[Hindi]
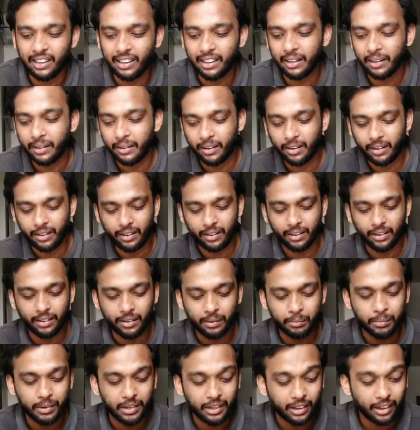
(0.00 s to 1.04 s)
है
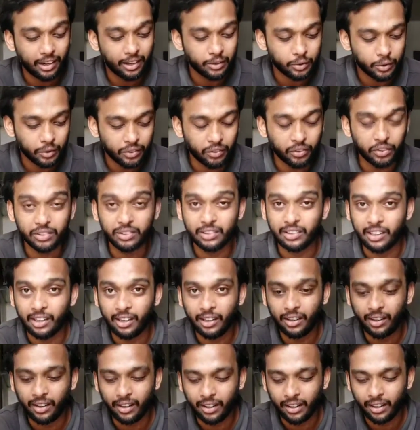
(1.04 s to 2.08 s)
मटेरियल जो है वो
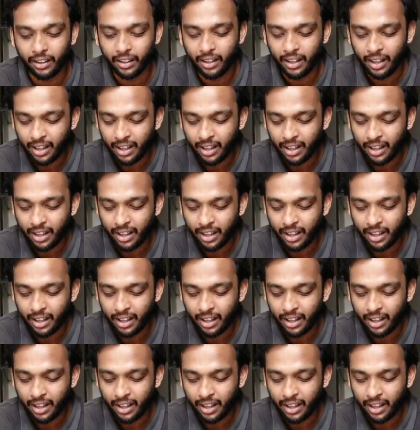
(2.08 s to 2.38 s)
थीन है